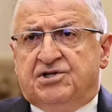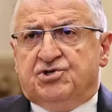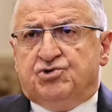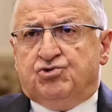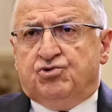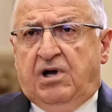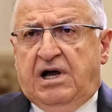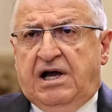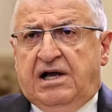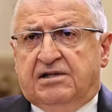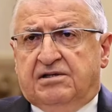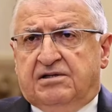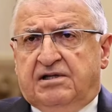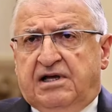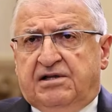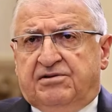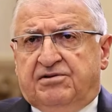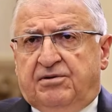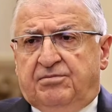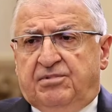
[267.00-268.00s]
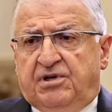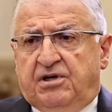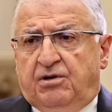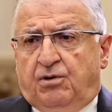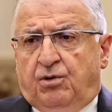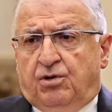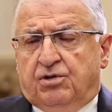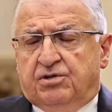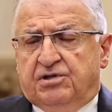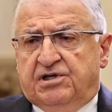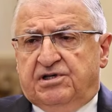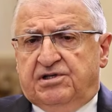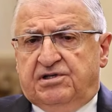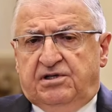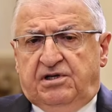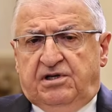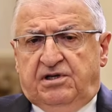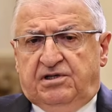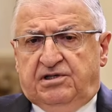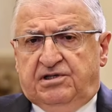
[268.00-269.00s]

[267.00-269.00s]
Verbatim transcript: şu anda tabii oradaki